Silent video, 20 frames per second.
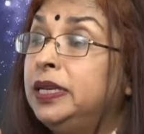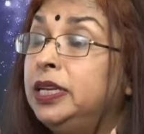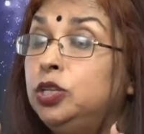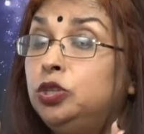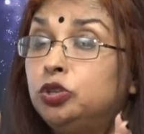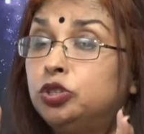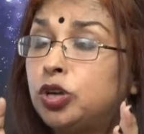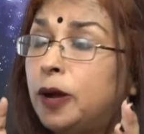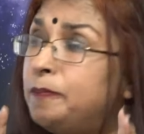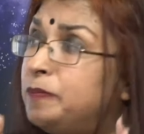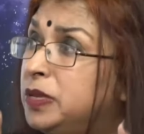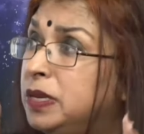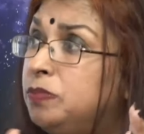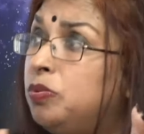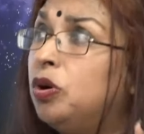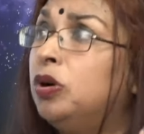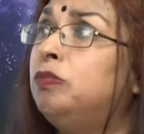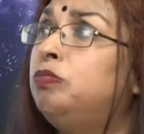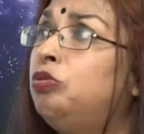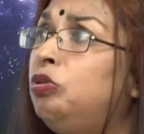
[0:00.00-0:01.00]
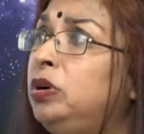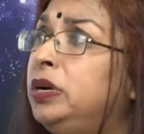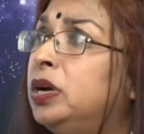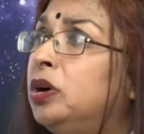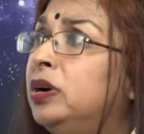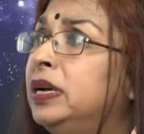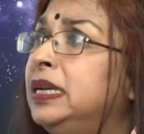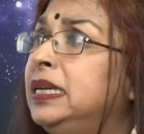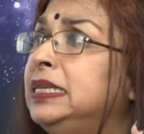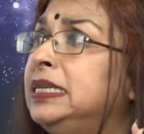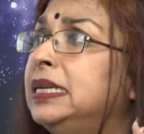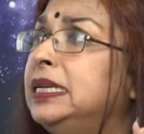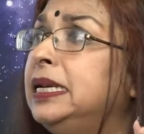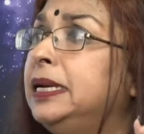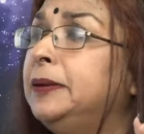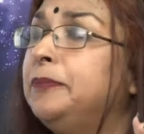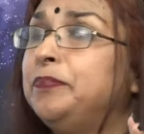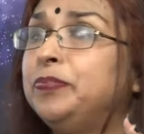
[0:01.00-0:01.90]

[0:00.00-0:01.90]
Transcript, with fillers: কিন্তু সবচেয়ে বড় ভুলটা হয় কি জানেন